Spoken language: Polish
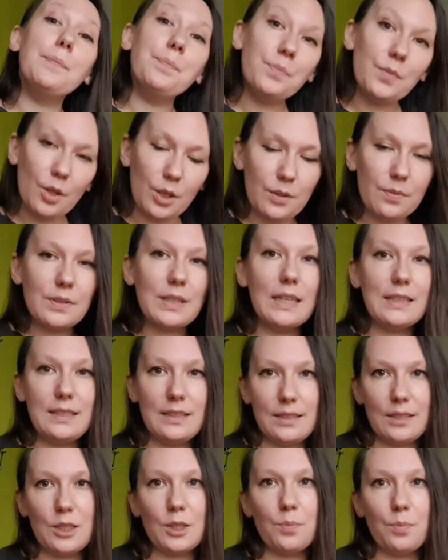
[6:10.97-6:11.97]
no i w
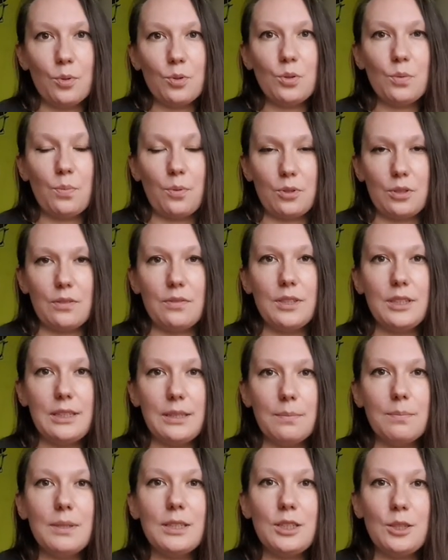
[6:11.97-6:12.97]
taki też sposób
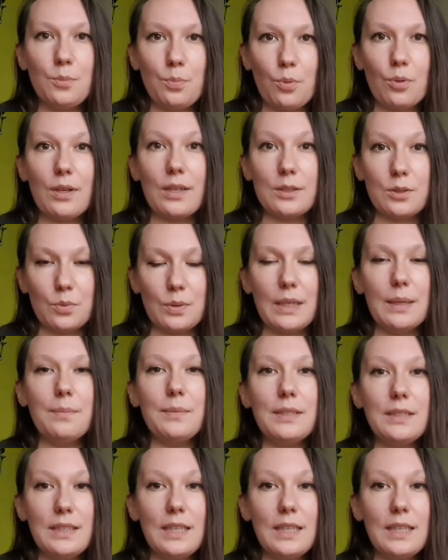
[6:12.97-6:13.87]
oczywiście my Ci pokazujemy